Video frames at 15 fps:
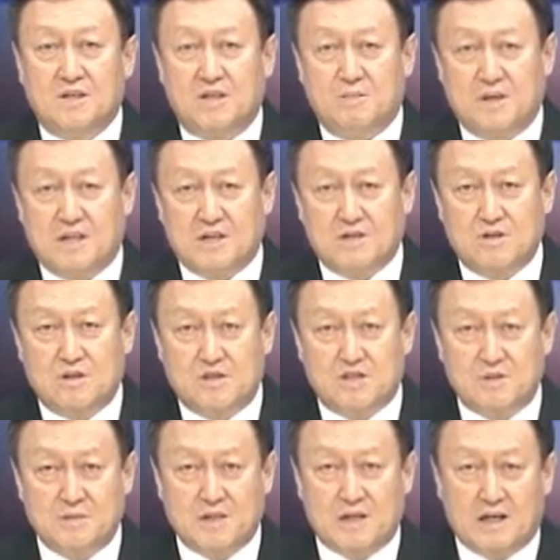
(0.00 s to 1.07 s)
이미 나서
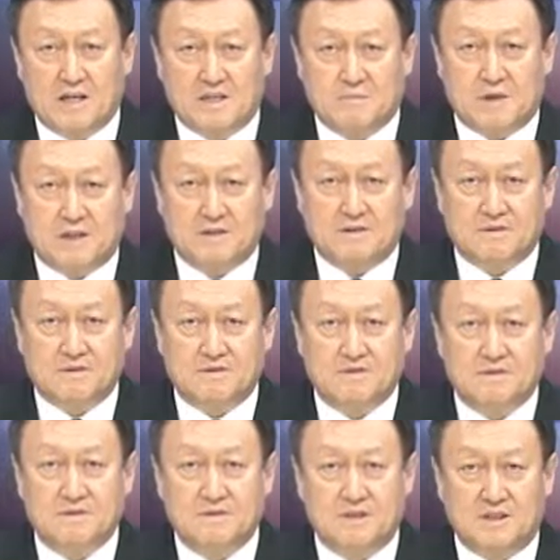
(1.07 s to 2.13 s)
열심히 살았지만
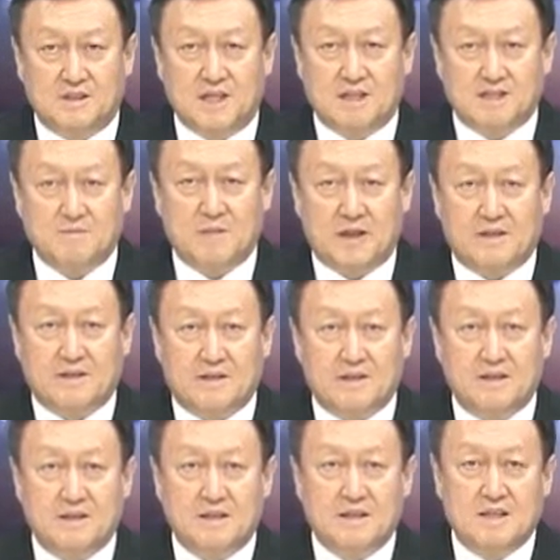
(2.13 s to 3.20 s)
일을 했지만
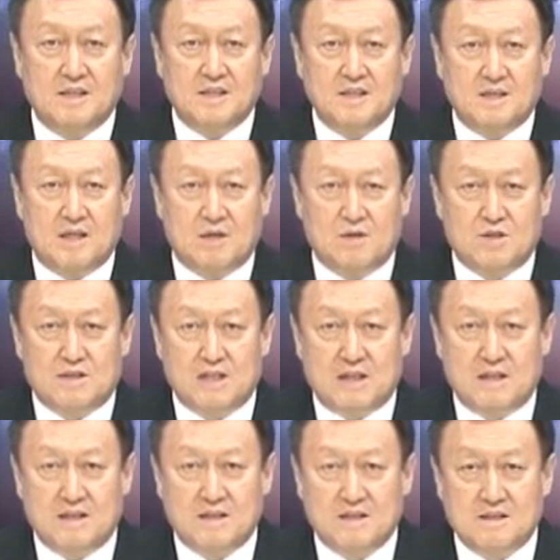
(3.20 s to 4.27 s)
새로
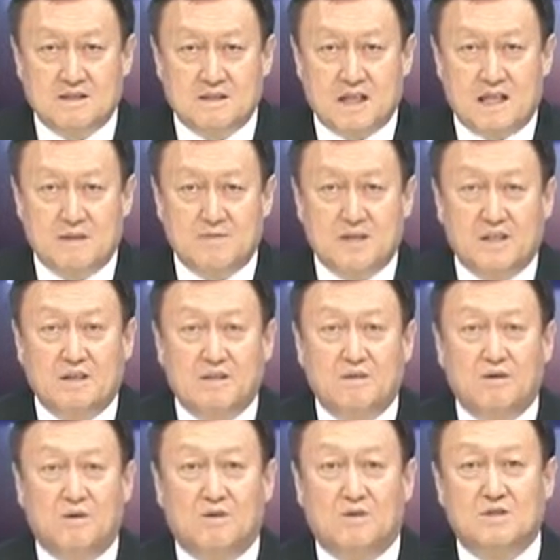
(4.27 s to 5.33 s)
시작하는
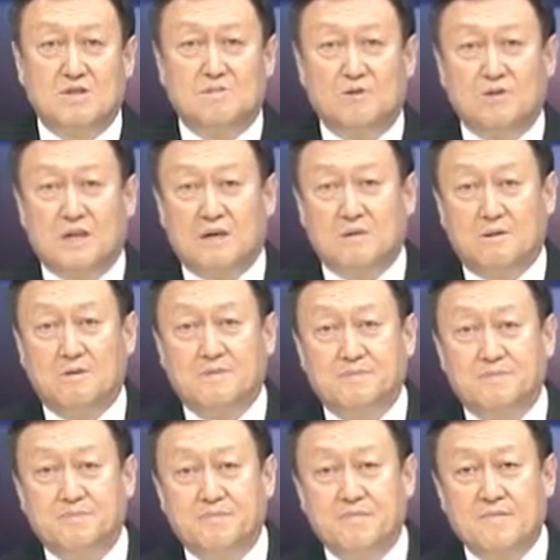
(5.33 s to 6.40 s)
살림살이는 넉넉지 못했고
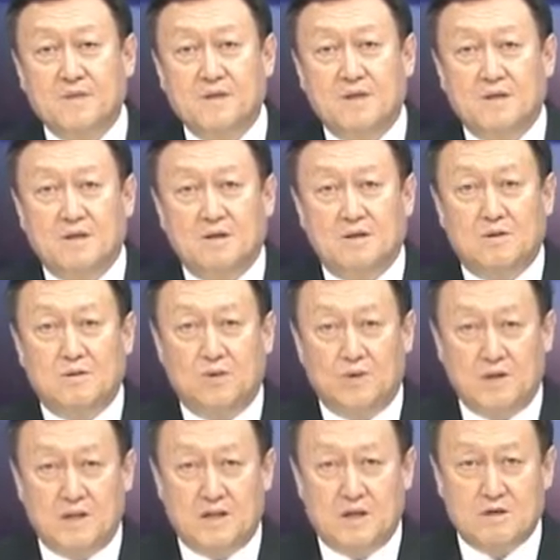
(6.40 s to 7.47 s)

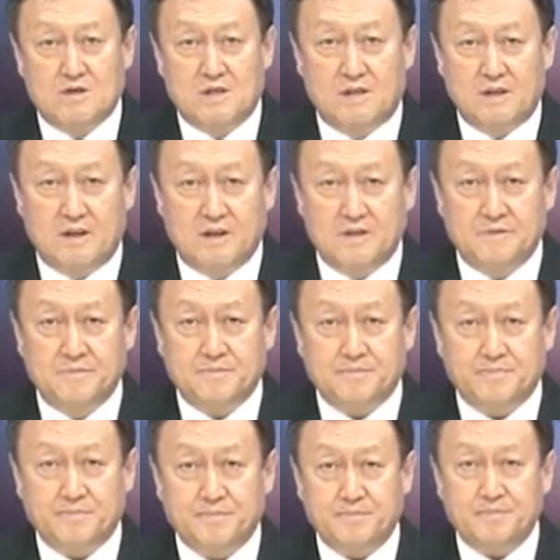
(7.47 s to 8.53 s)
노인이 되었을 때는
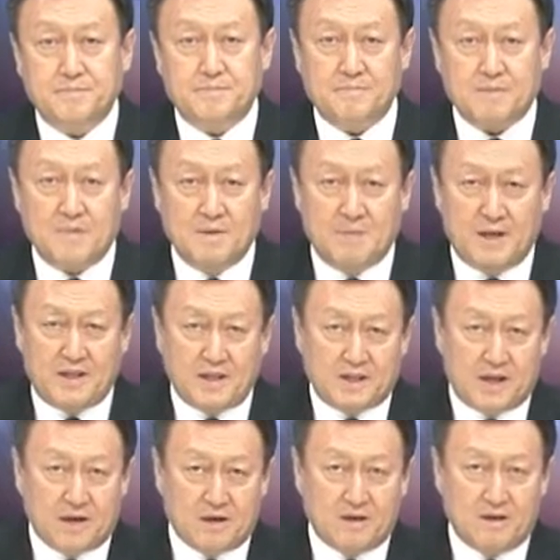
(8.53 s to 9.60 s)

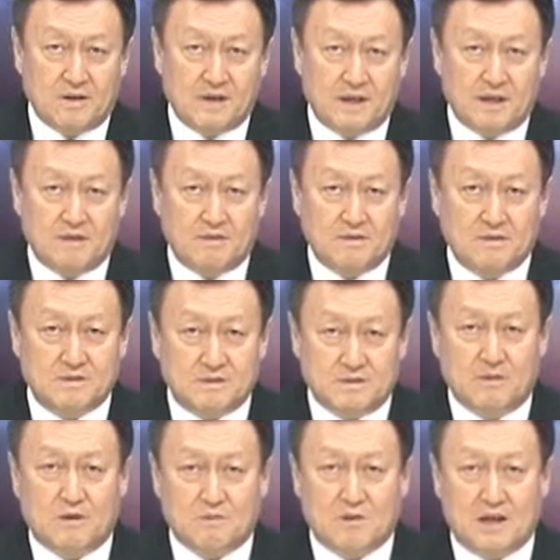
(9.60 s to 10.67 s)
메디케어
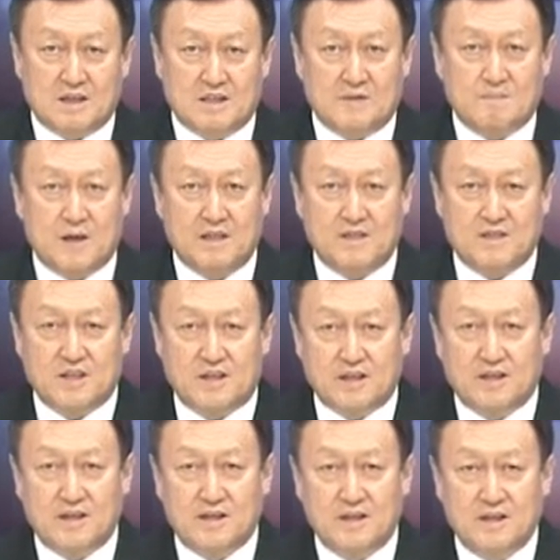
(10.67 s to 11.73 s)
그것과 집 한채